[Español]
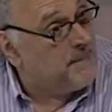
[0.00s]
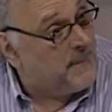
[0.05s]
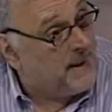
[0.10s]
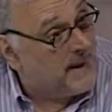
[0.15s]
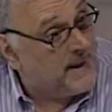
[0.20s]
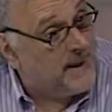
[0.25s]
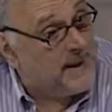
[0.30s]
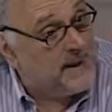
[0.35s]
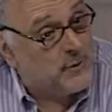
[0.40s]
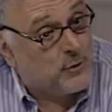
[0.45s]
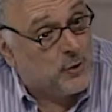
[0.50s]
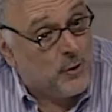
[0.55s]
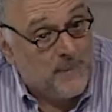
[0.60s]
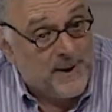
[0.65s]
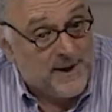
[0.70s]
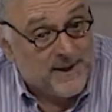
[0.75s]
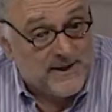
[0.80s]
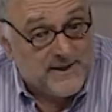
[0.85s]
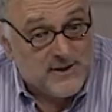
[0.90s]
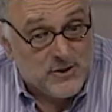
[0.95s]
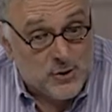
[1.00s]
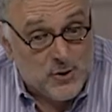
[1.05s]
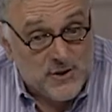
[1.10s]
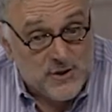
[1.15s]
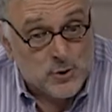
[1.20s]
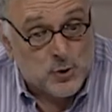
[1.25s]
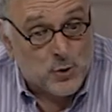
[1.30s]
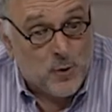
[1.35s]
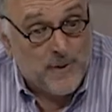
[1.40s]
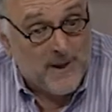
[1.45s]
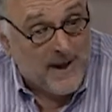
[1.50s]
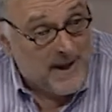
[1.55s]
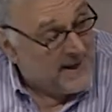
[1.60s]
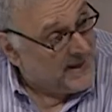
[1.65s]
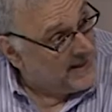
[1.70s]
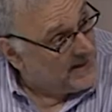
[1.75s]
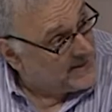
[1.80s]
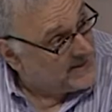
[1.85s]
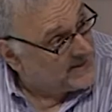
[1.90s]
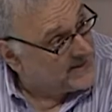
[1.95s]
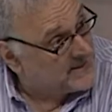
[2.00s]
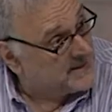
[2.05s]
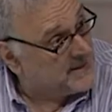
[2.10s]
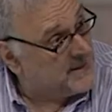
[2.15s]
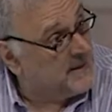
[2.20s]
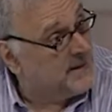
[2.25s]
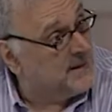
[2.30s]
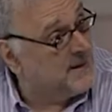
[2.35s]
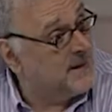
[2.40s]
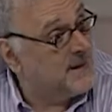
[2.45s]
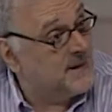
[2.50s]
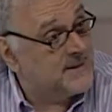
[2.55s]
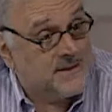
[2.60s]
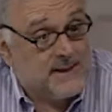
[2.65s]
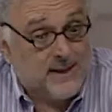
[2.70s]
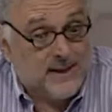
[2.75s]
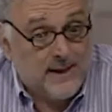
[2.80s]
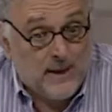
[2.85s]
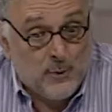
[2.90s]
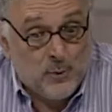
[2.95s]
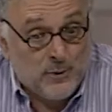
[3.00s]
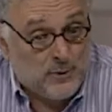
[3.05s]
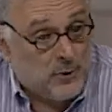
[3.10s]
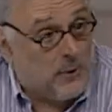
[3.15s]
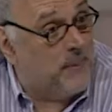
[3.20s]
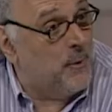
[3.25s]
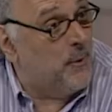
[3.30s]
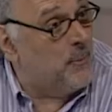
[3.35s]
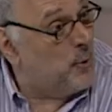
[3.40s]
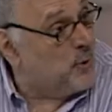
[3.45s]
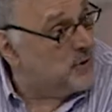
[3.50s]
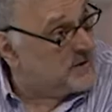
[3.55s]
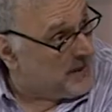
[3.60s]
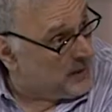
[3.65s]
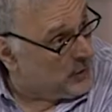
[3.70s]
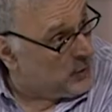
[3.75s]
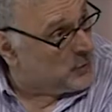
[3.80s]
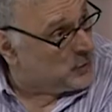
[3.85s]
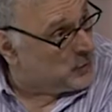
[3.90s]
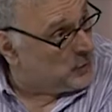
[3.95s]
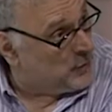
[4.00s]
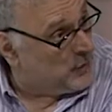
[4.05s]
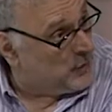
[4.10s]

para tomar decisiones soberanas acerca de nuestro propio desarrollo.